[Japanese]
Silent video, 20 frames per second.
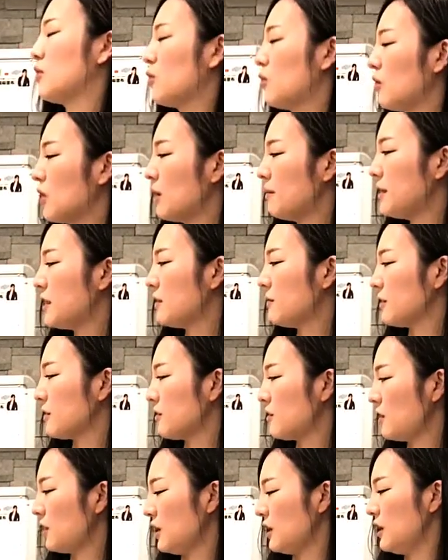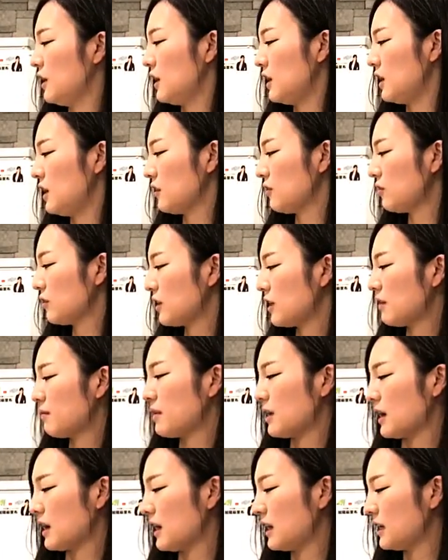ところが見てますしそういった
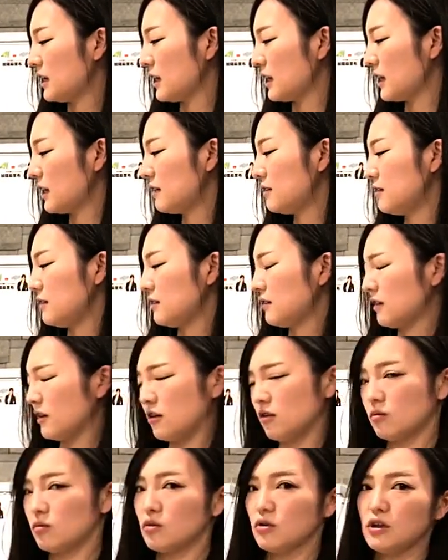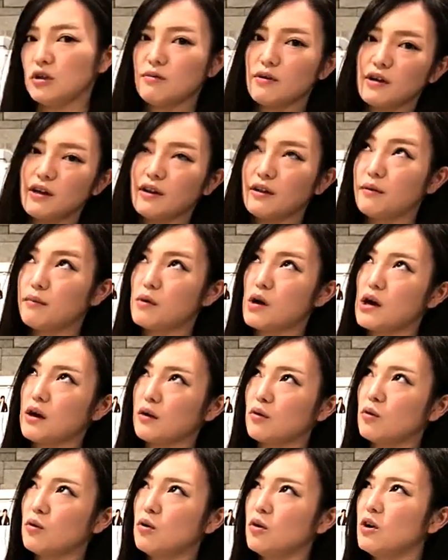まあ背景があるんですけれども今ね
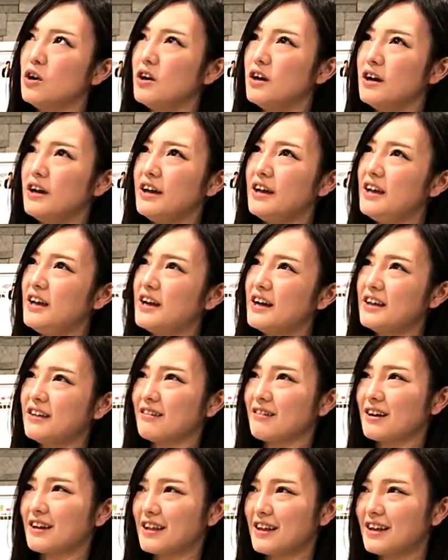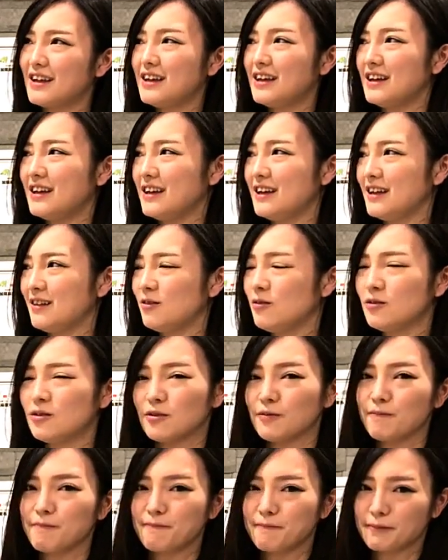まあこう AI とかねどん
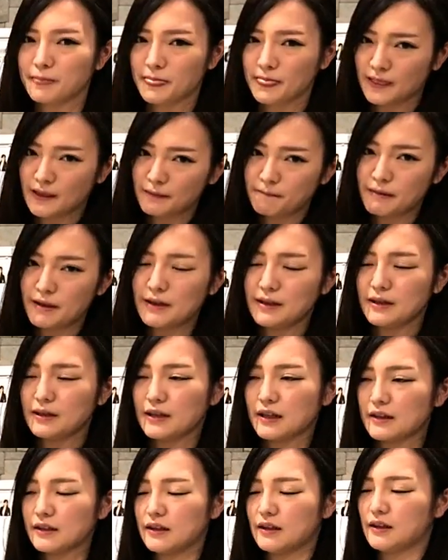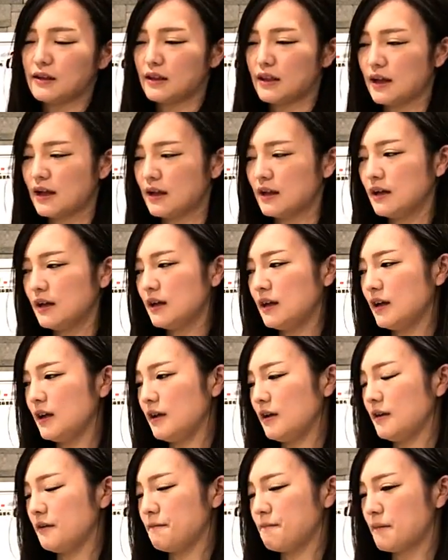どん便利になっていって、
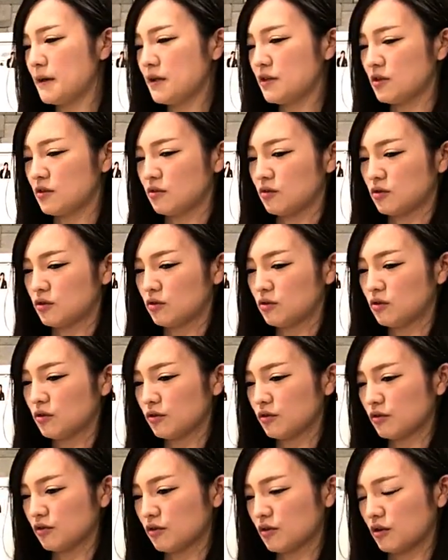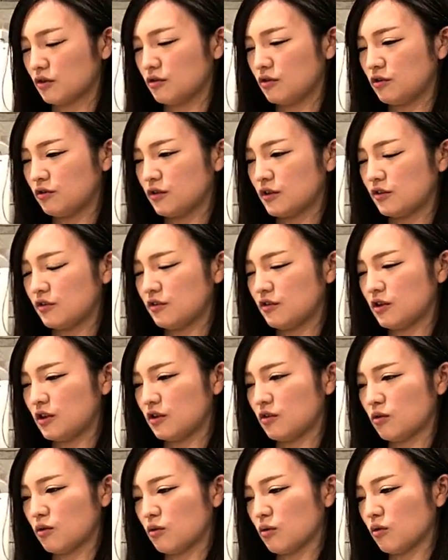えー、一般人の人とそして国の手続
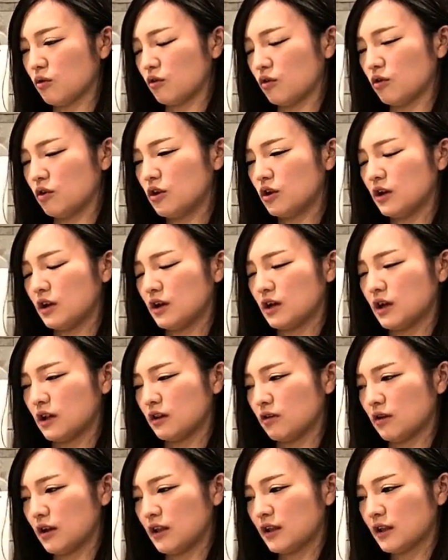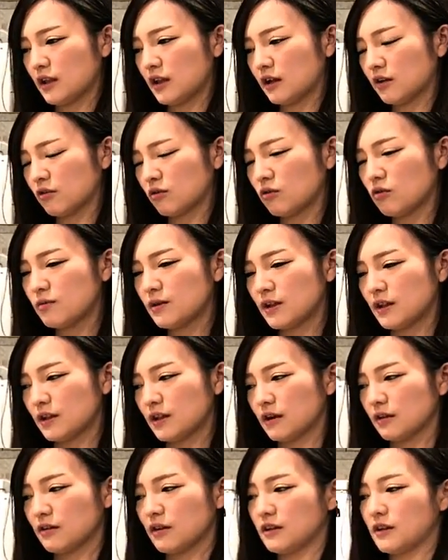きのこのあの隔たりがそこまで
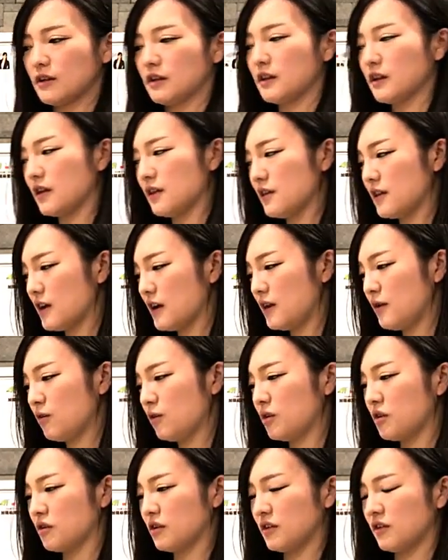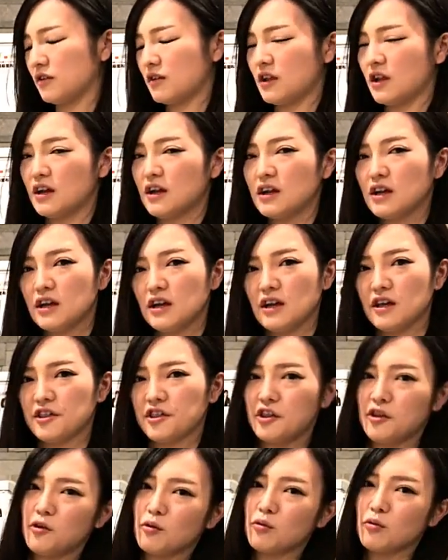なくなってきた時代においてはですね、えー、
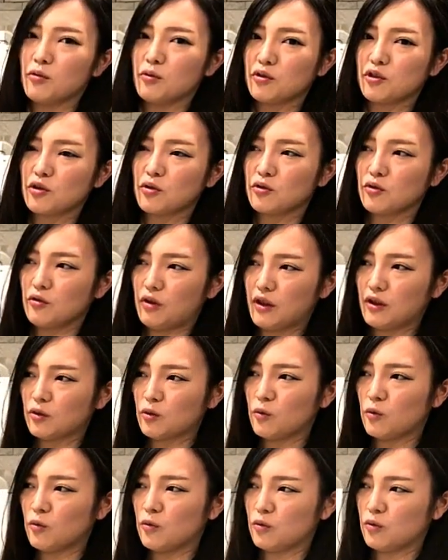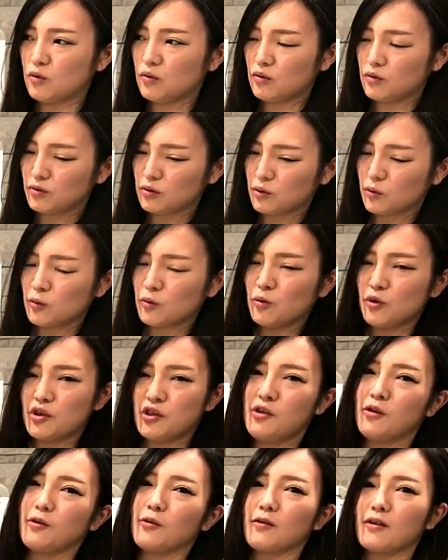資料をちょっとね統合
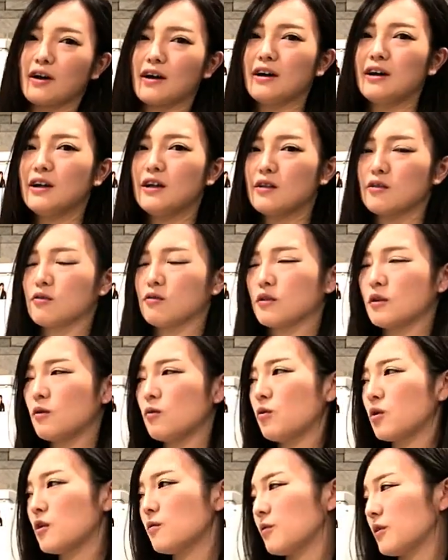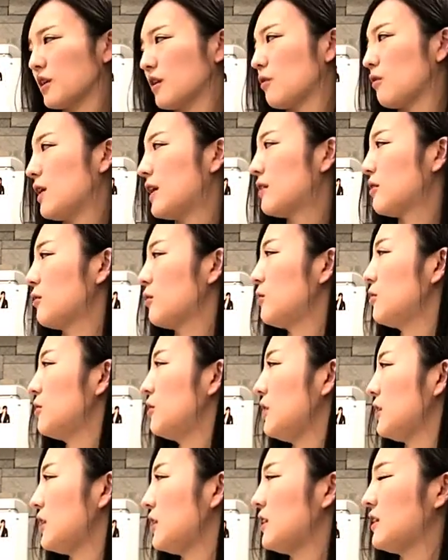しようとかそういった動きも結構あるというふ
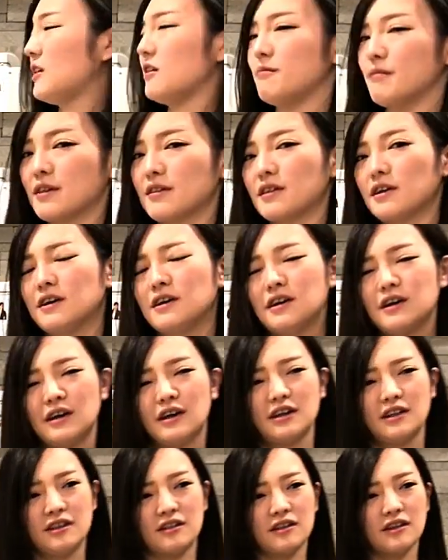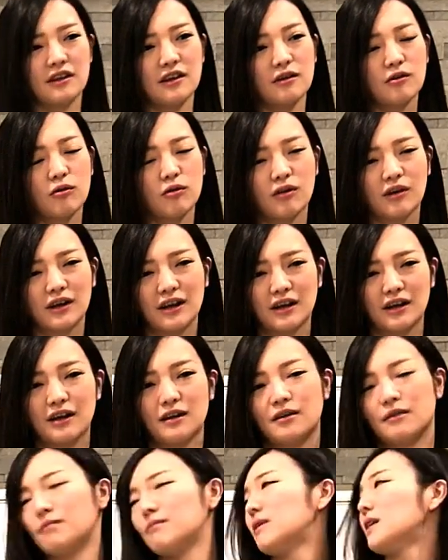うに聞いています、えー、実際はこれか
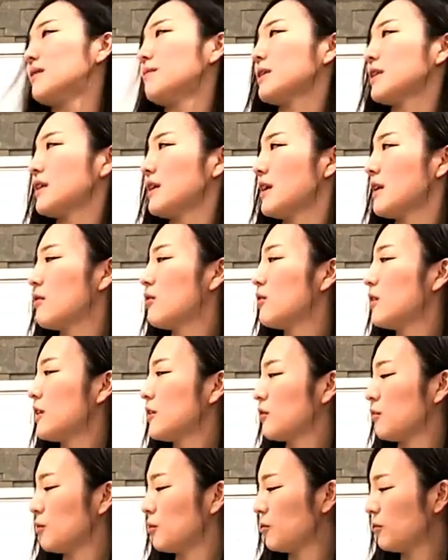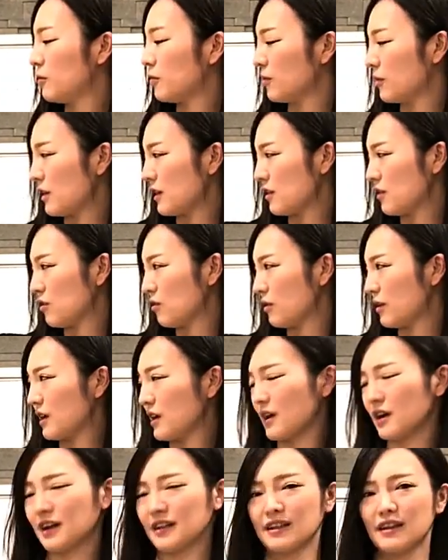ら、まあ、またねこの後もどんどん歴史を
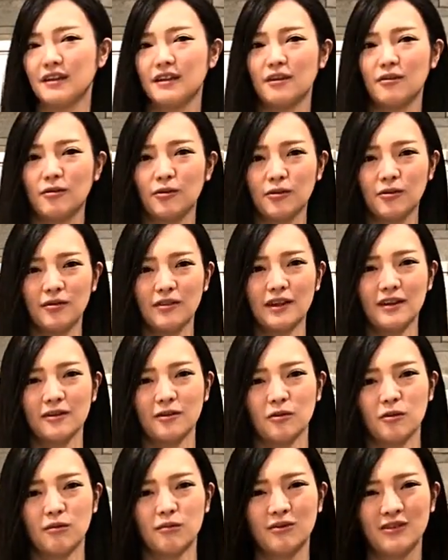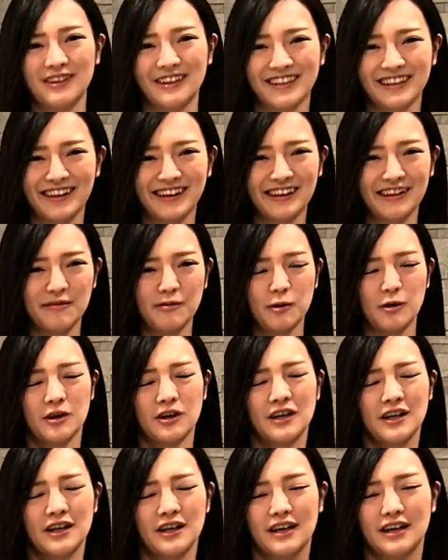ね重ねていくことになると思うんですけれども、
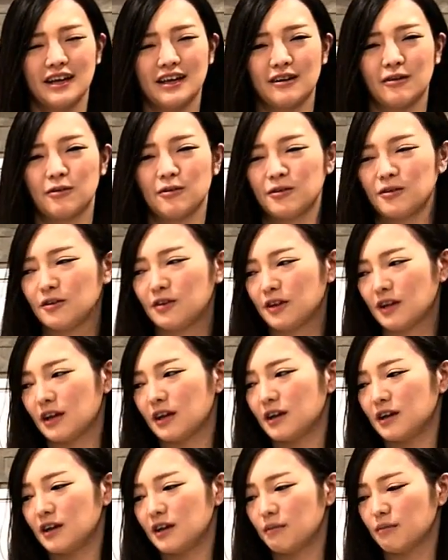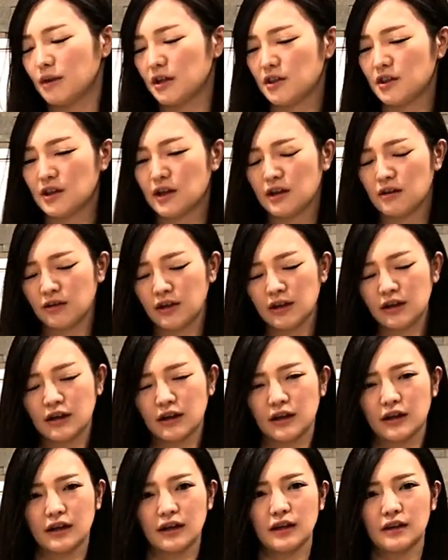えー、本当にね、まあ、時代の変
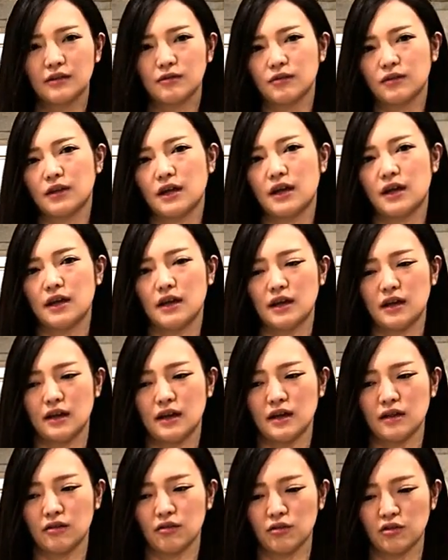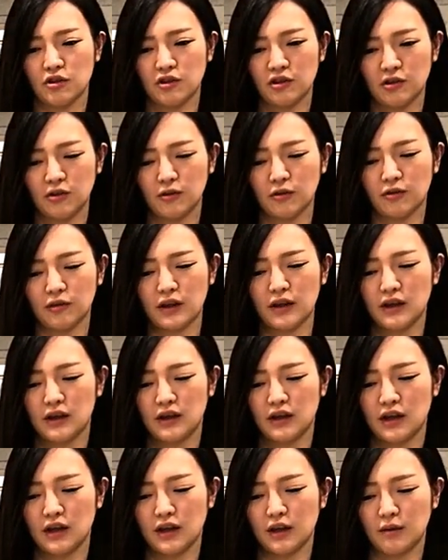化変化によって、えー、その資料のね、
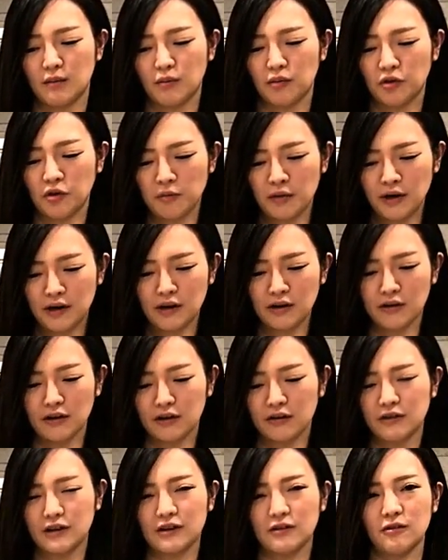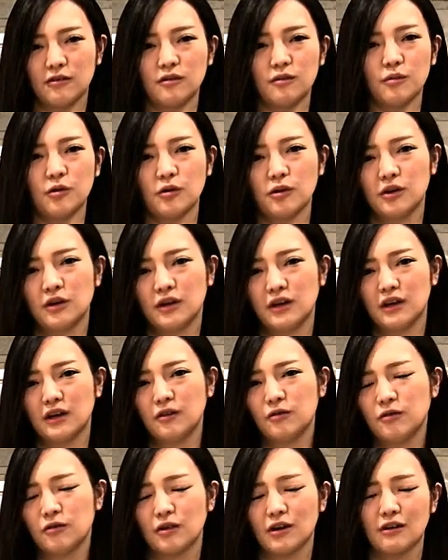えー、求められる役割というのも、えー、
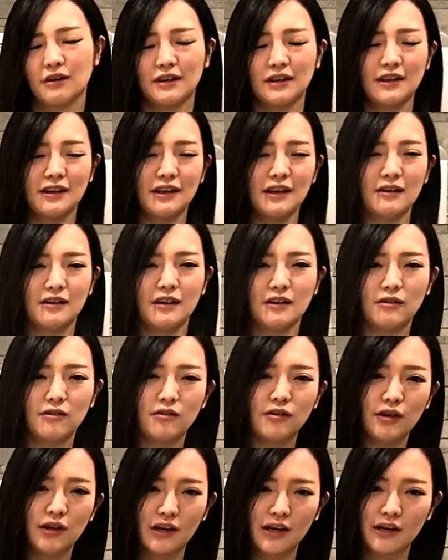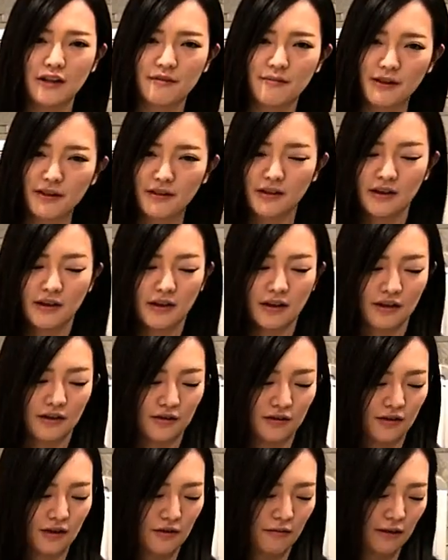どんどん変わってきているなというふうに感じます、えー、
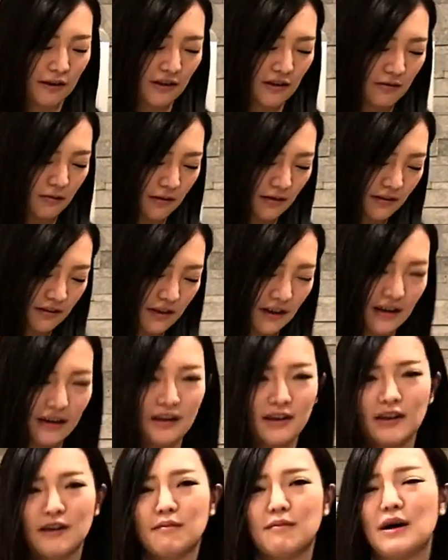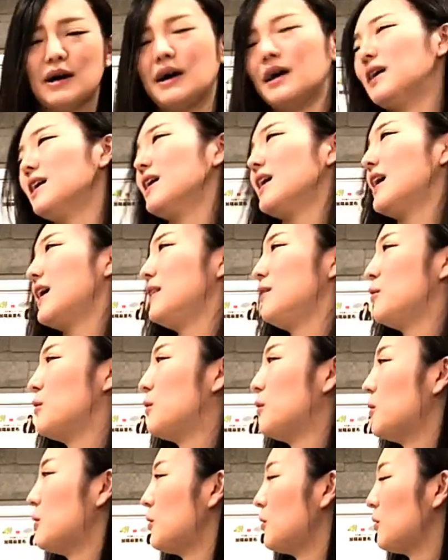そして私もですねまああ
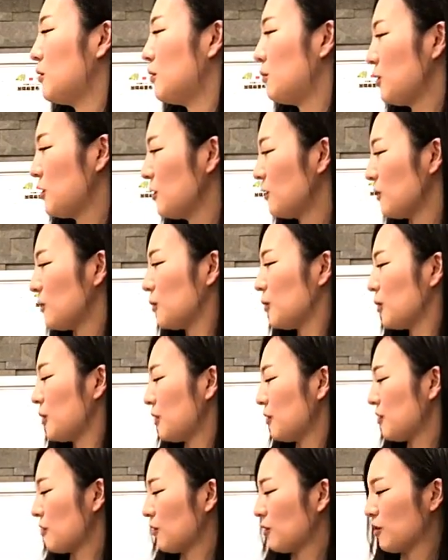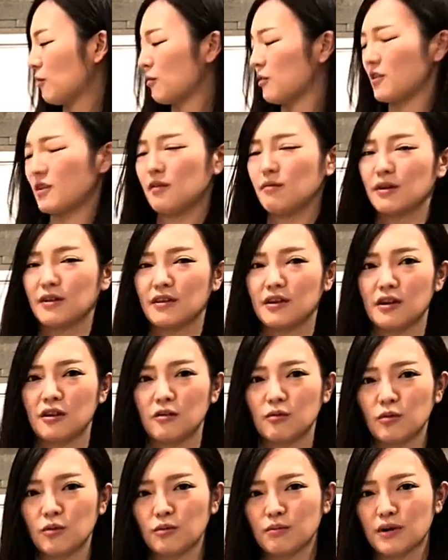のもちろん陶器の仕事もしていますけれ
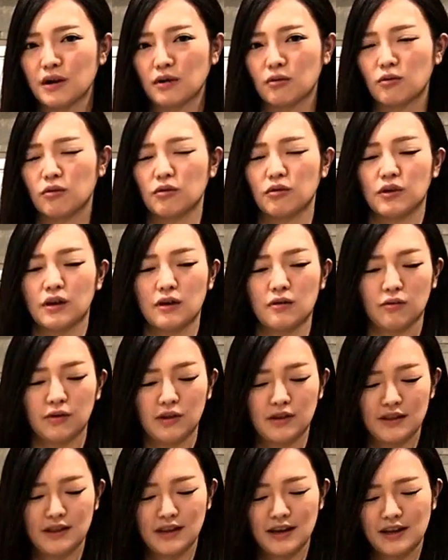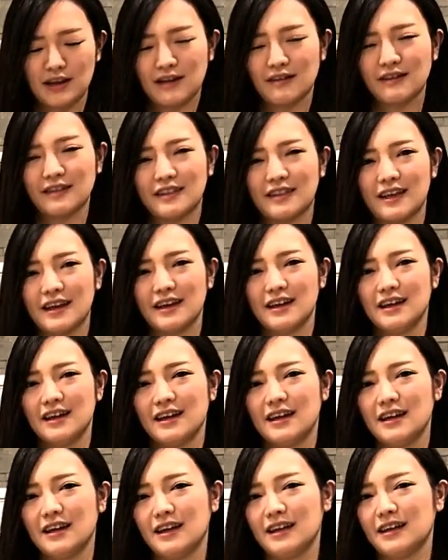ども、まあ、こう結構ね時代に合わせて、
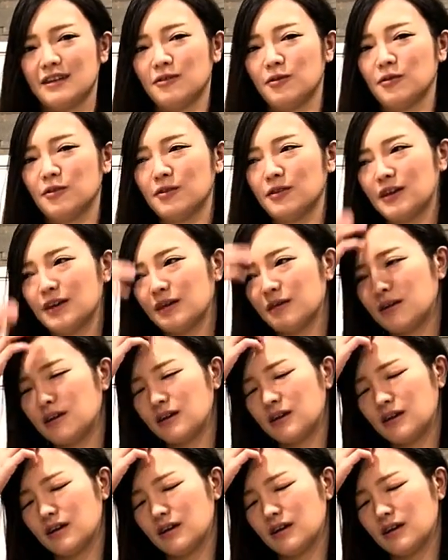えー、どんどんね、